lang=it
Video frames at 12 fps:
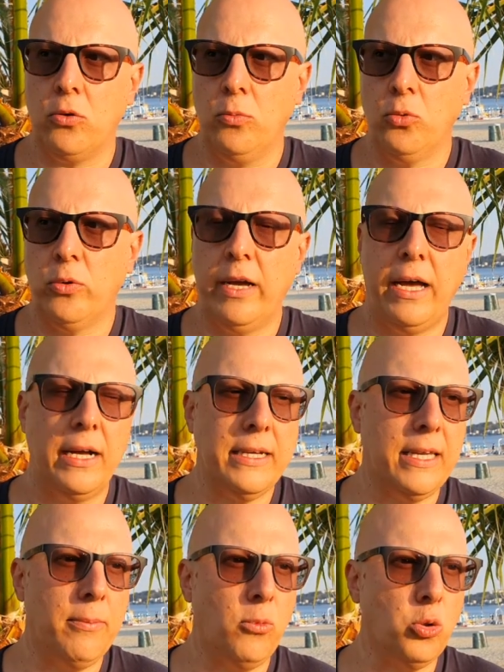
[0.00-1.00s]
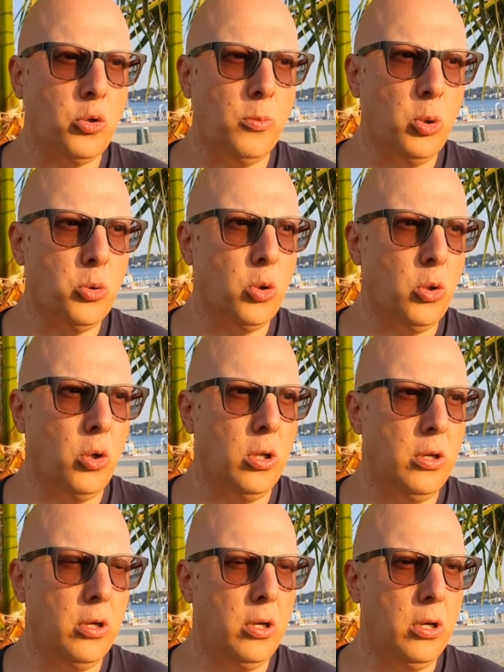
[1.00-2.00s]
comunque anche molto molto
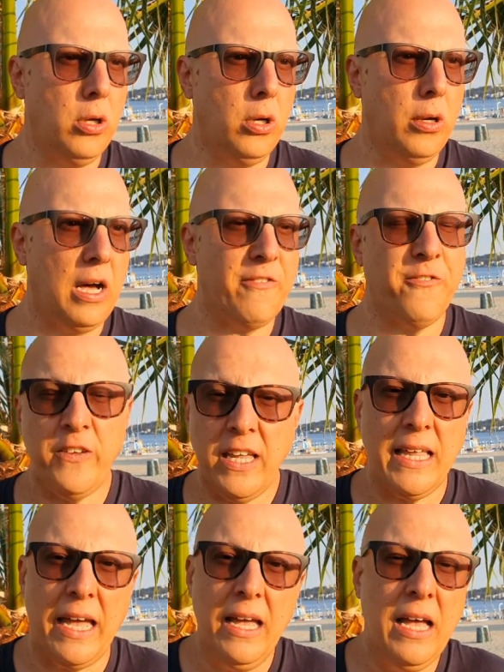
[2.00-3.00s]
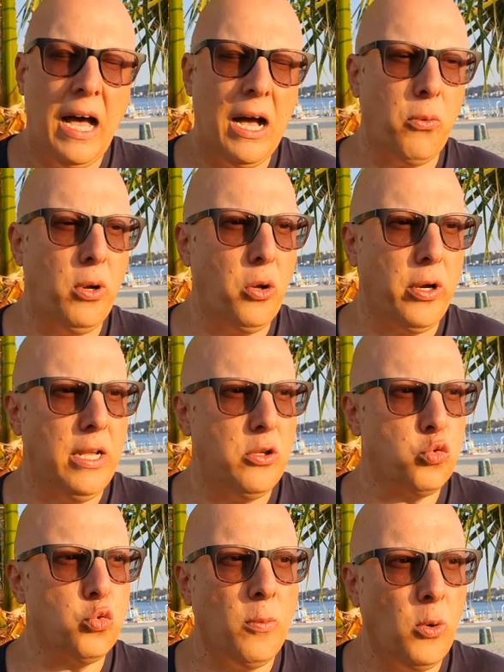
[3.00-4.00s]
eh, affine a quello che è il
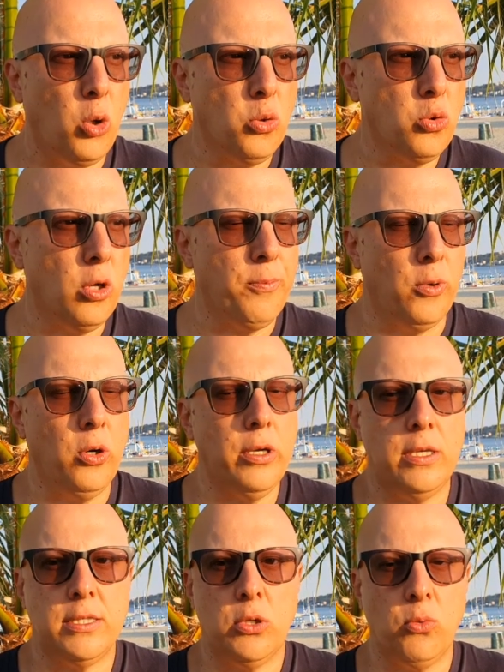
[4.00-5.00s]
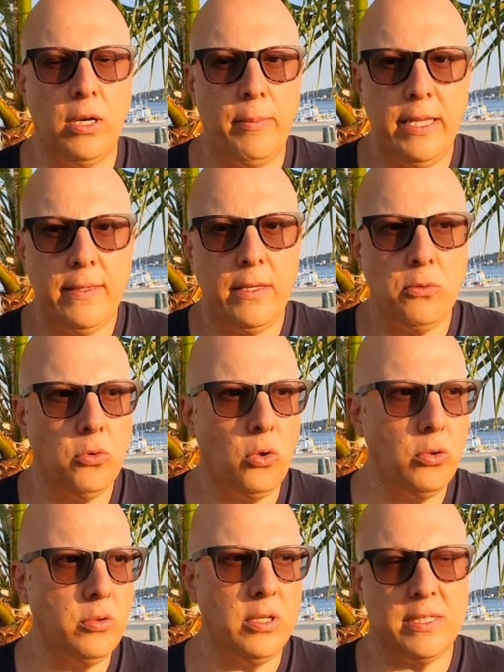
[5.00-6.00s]
suo mondo, poi sicuramente
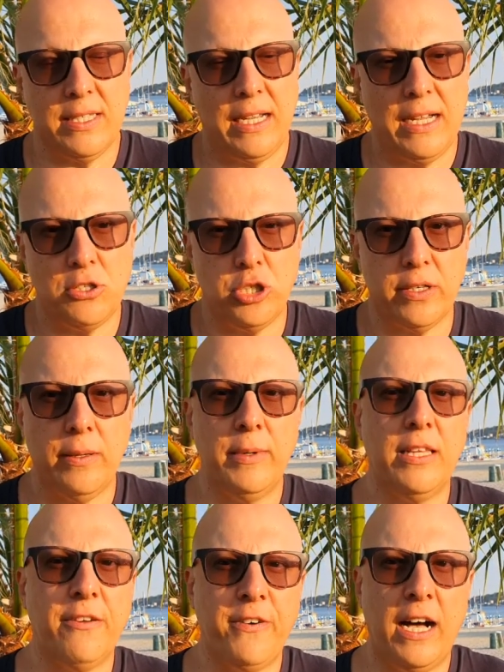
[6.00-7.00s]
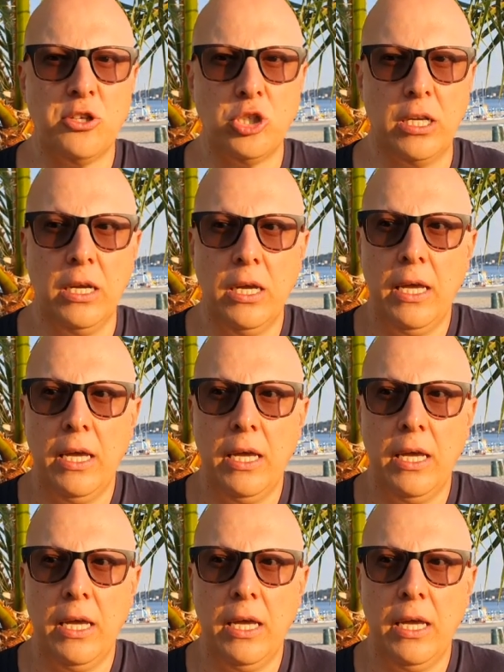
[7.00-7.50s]
non sarà certamente facile.